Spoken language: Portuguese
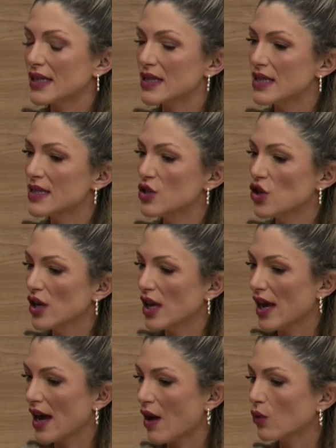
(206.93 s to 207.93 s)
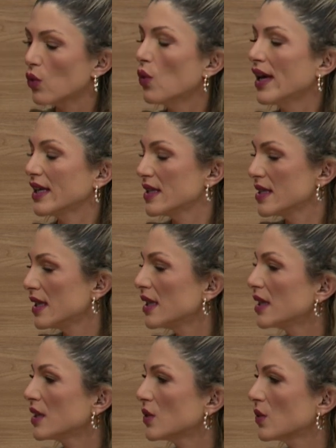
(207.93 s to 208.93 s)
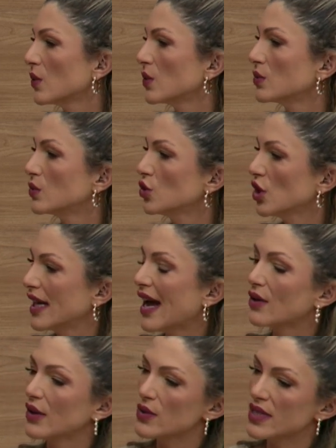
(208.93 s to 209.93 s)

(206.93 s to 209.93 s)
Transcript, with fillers: Existe é, algum requisito, no geral, né?